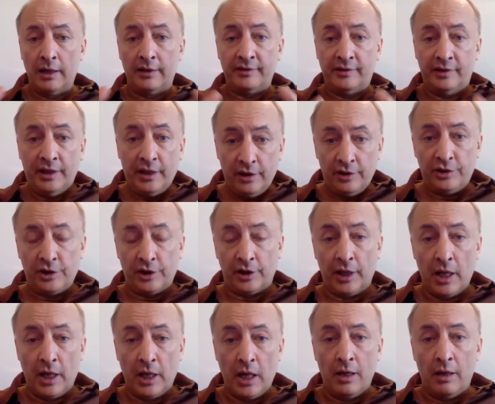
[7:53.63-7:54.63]
Здесь
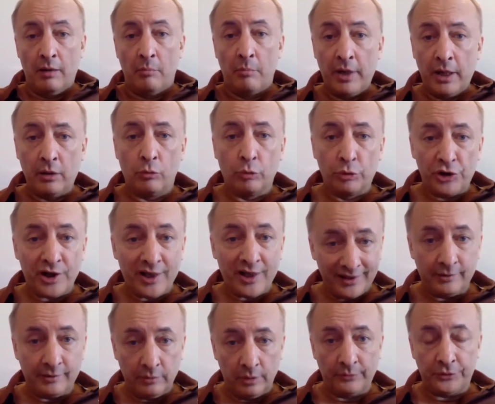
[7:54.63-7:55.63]
же мы
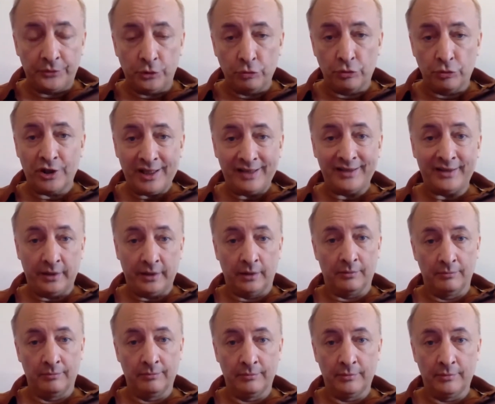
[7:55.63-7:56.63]
участвуем в сюжете.